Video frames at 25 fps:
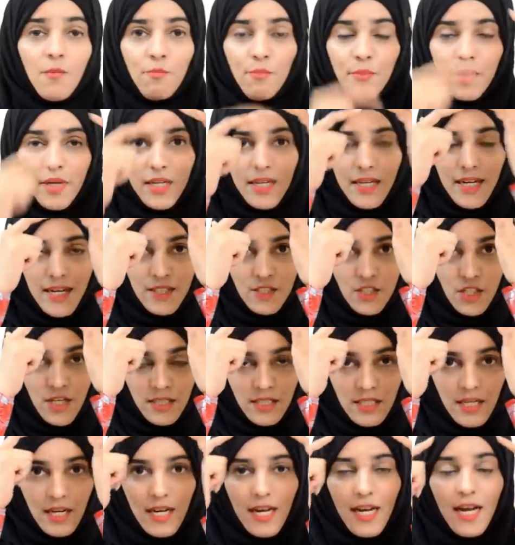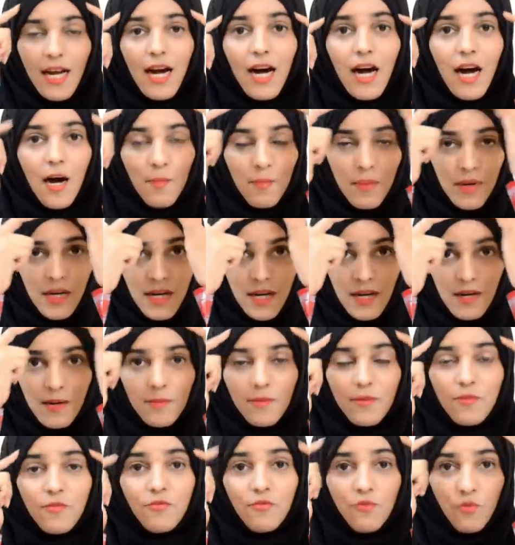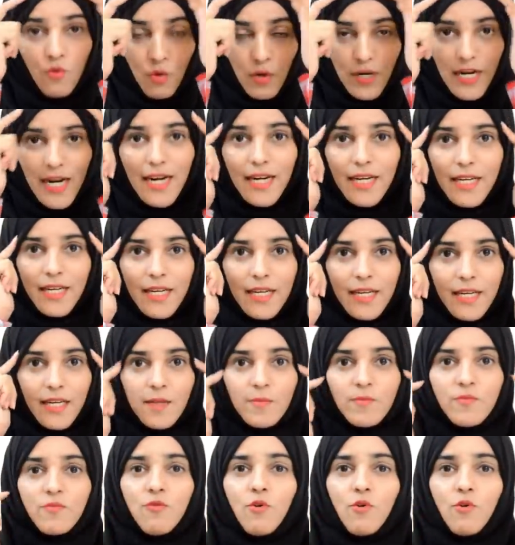फिर आ जाता है आपका फोर हेड एरिया